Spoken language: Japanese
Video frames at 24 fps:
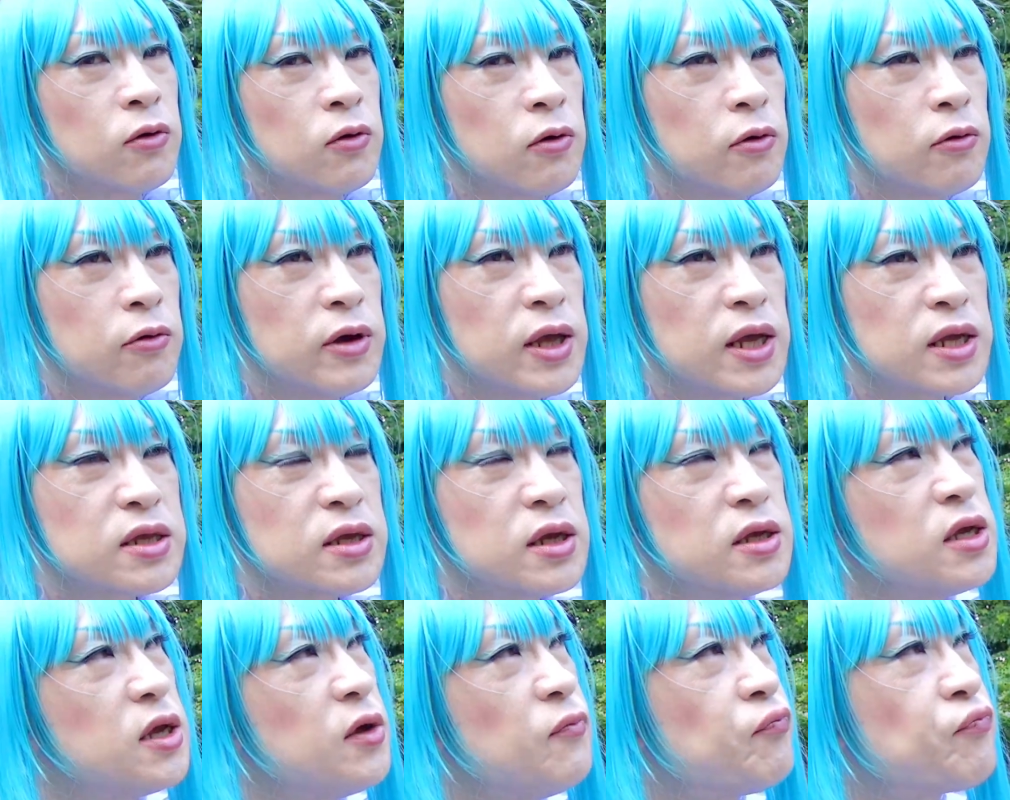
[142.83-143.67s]
こうやっ
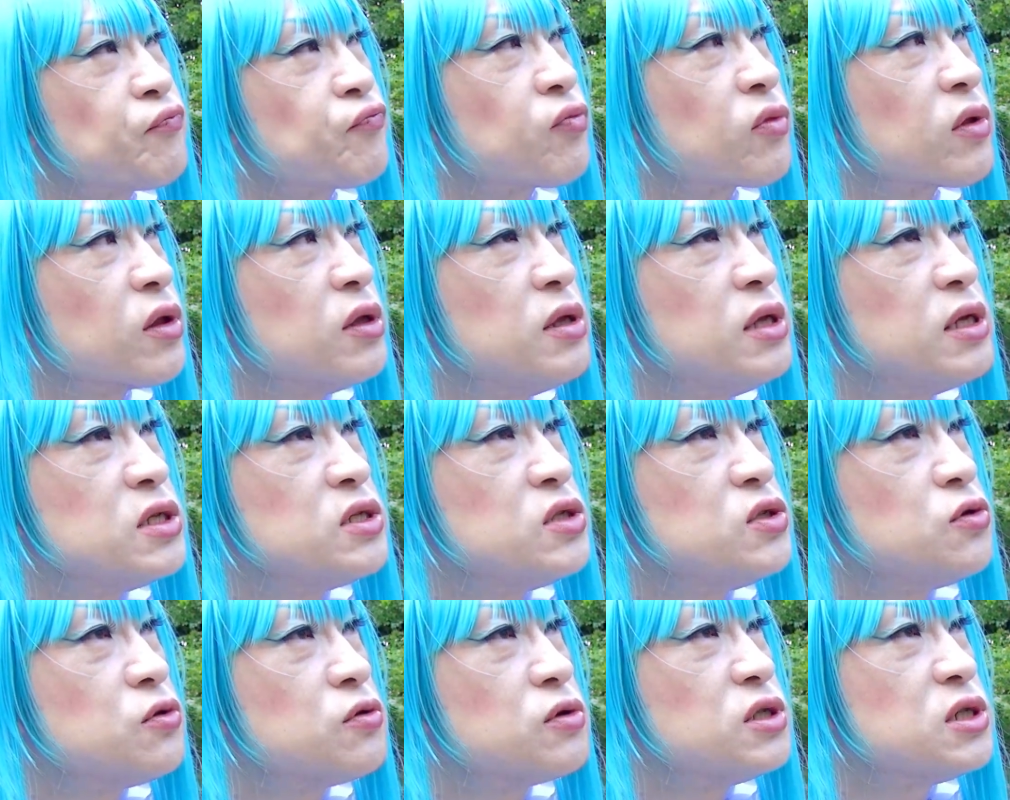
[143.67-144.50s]
てね日
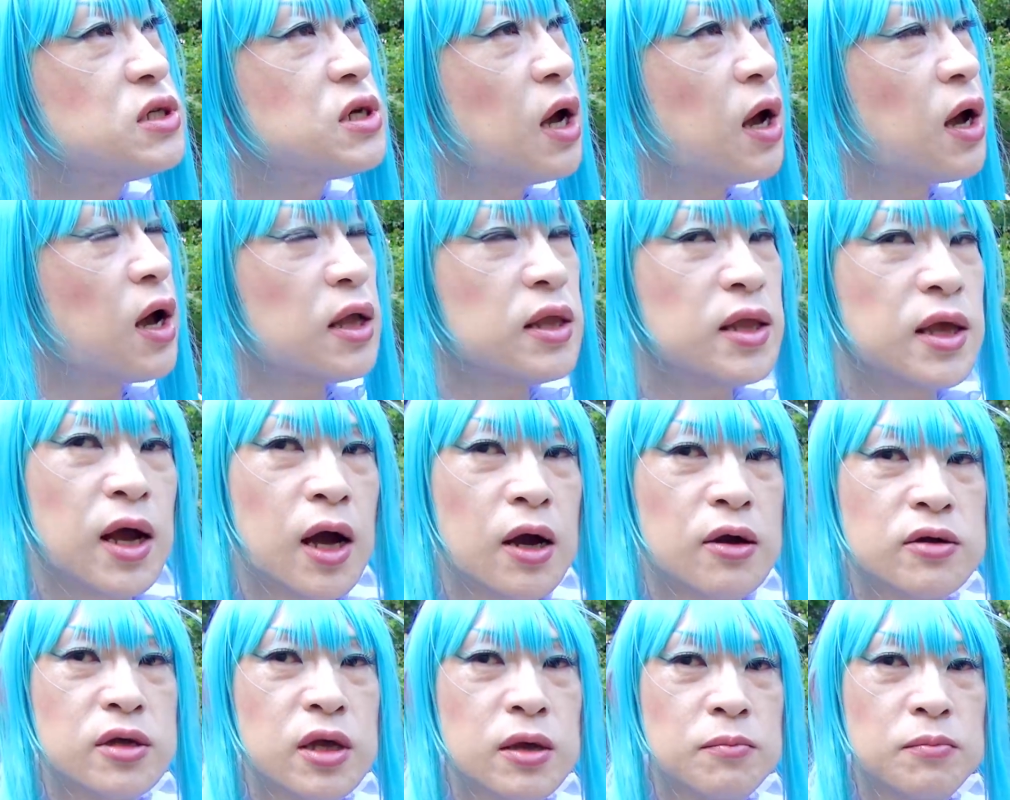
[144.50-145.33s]
照時間が
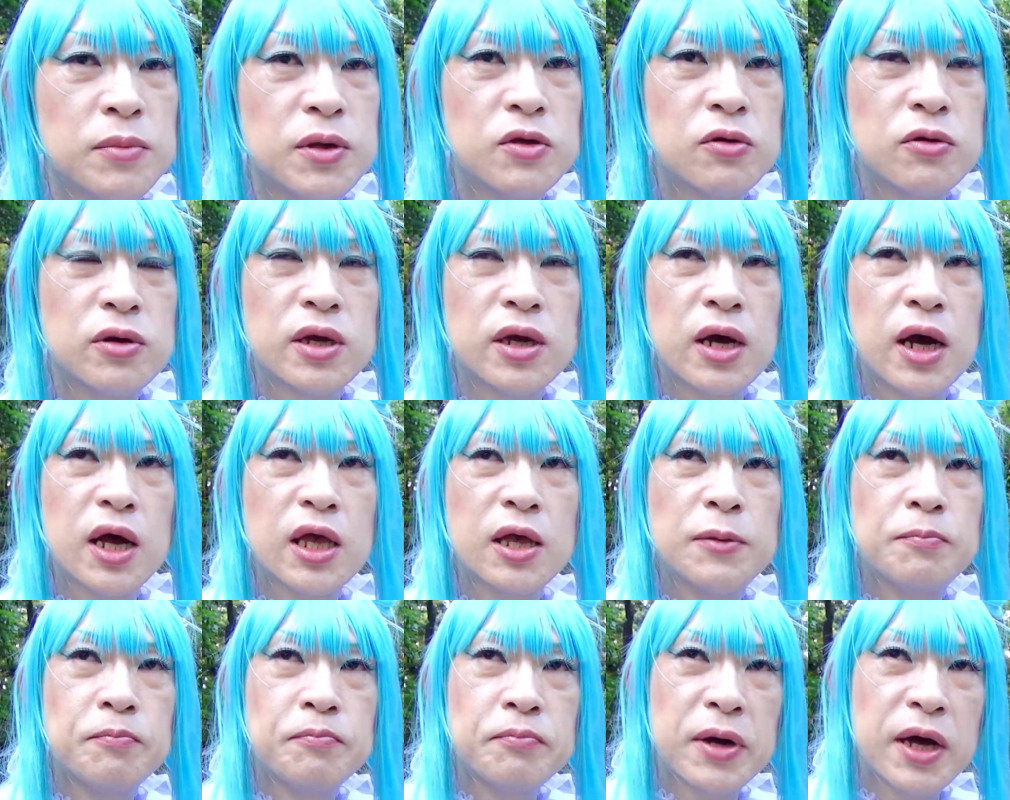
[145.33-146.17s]
長くて緑が
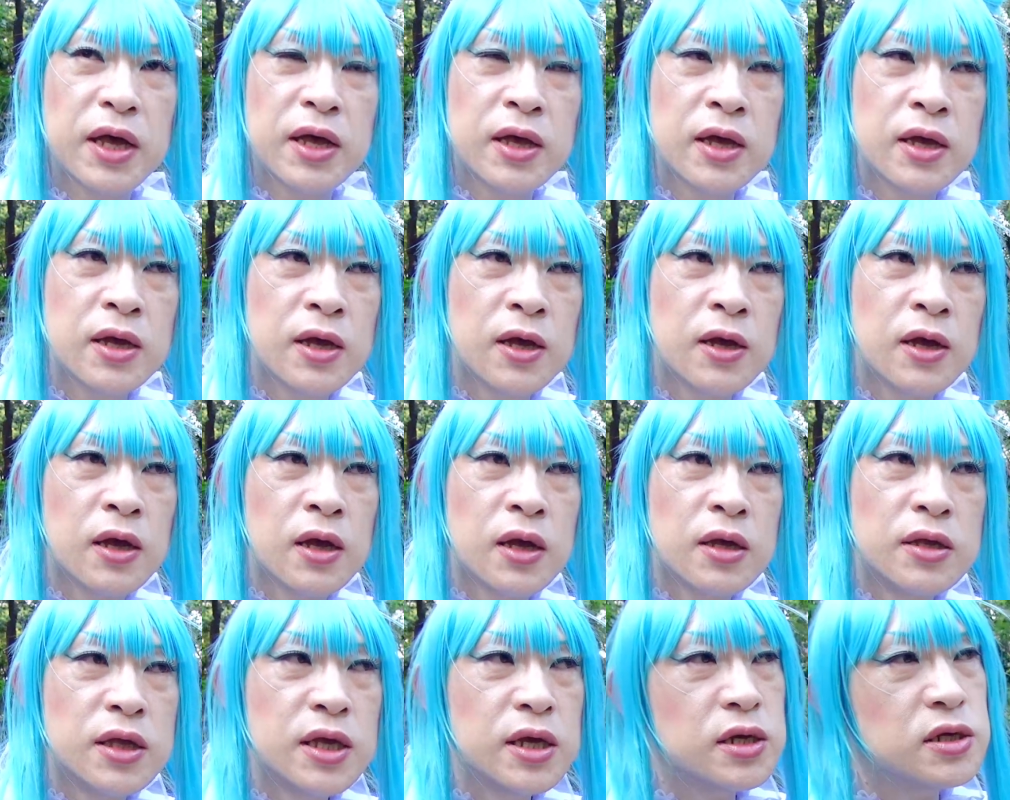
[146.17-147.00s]
いっぱい
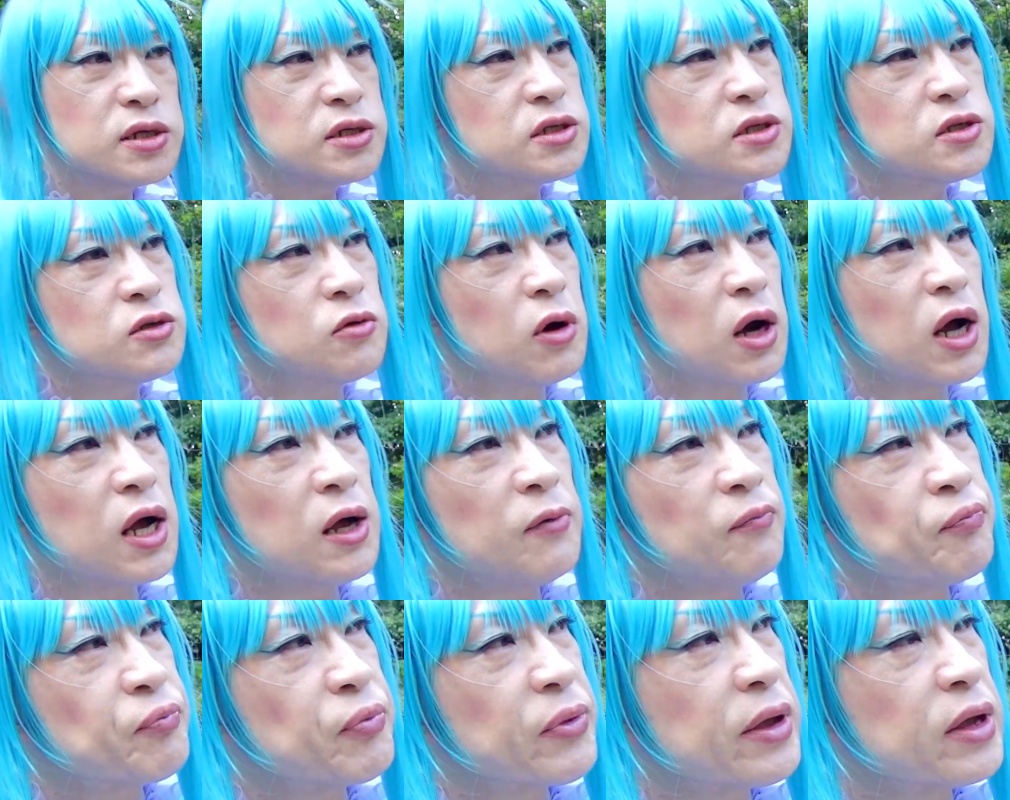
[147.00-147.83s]
で湿度が
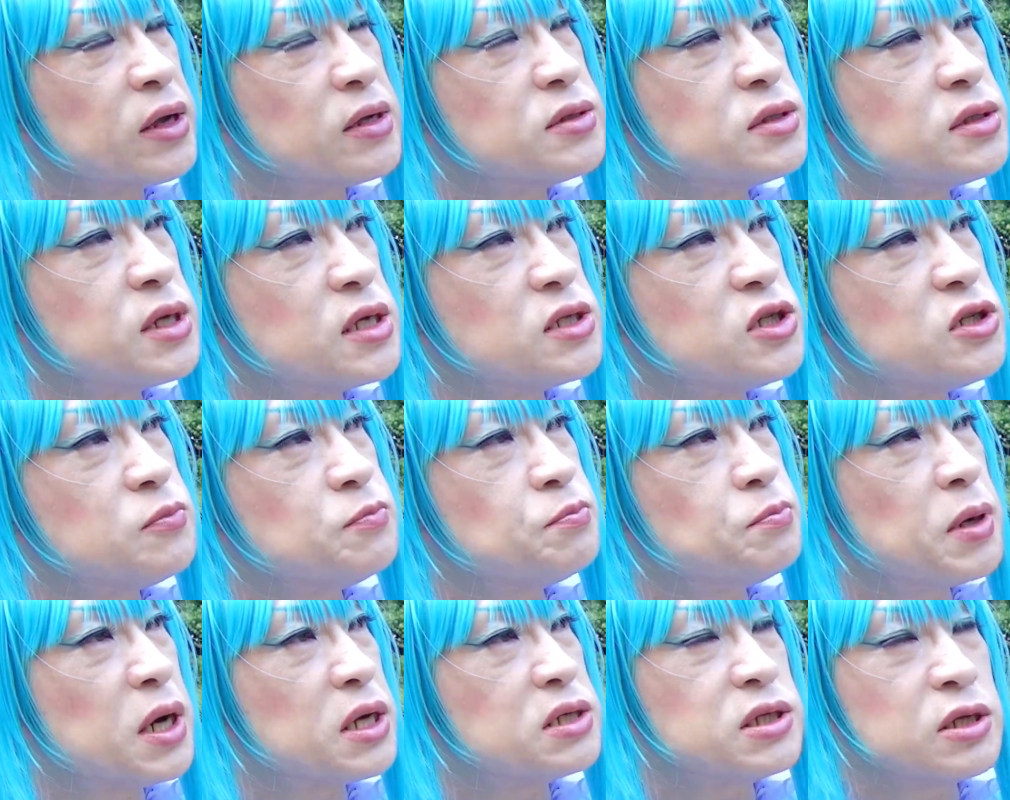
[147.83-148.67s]

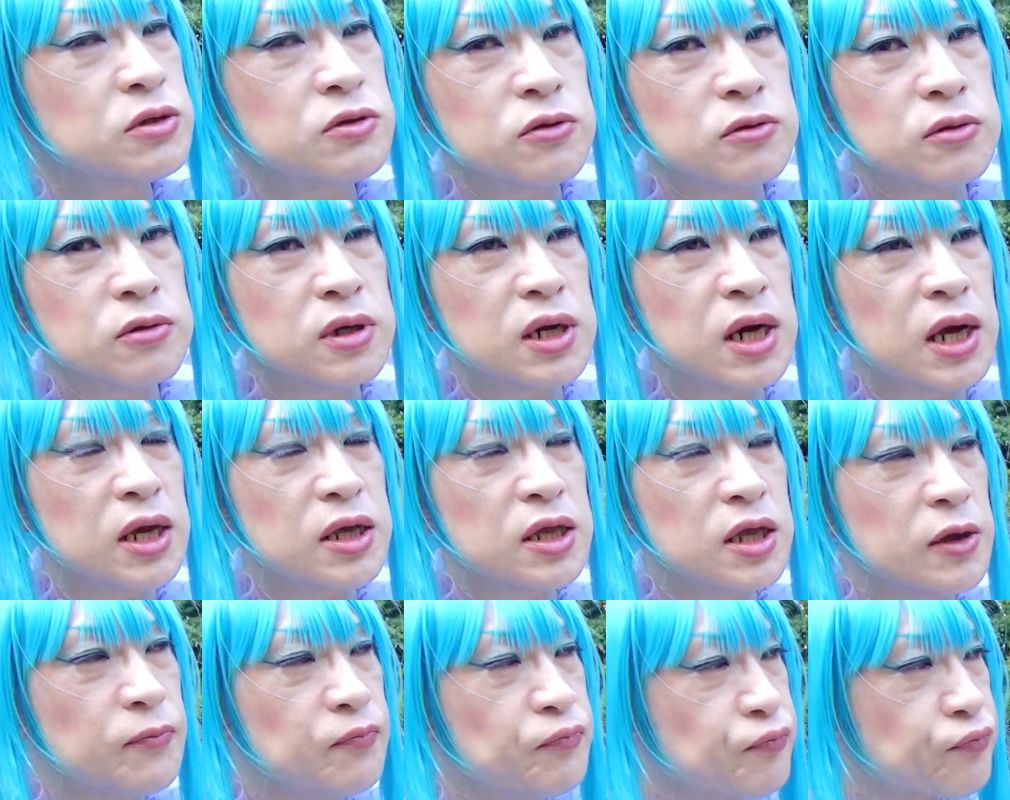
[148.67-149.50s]
30%ぐらい
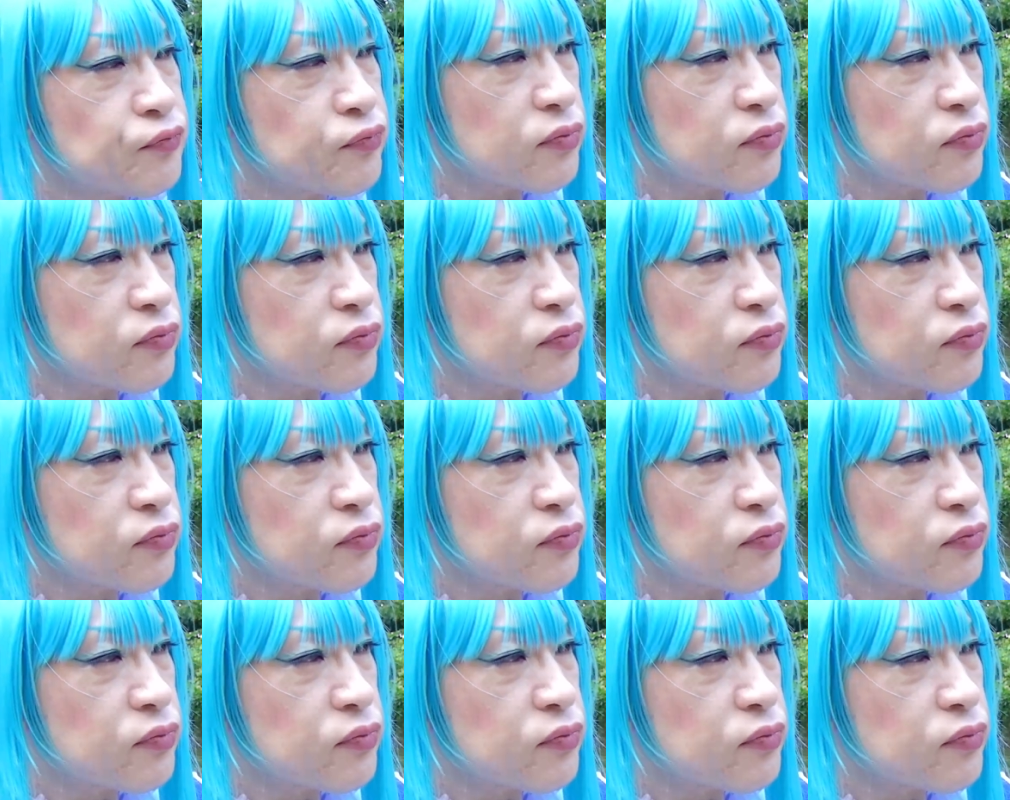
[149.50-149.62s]
で